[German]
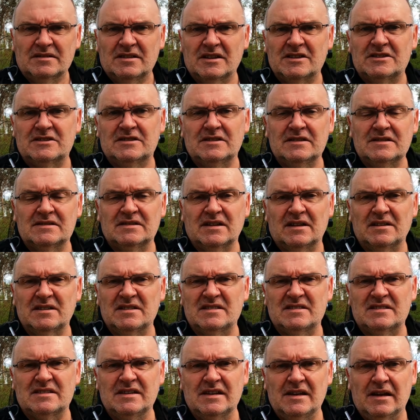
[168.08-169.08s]
Das ist ja
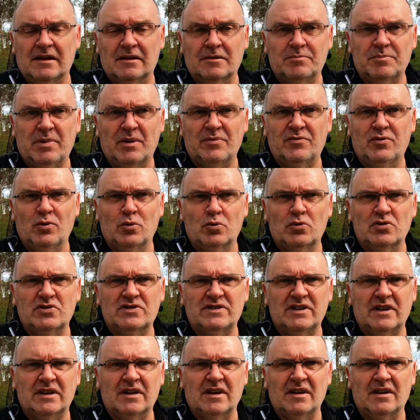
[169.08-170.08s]
das Ziel beim
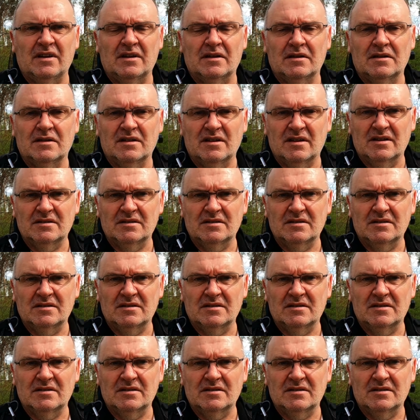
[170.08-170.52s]
Fokus-Tagging,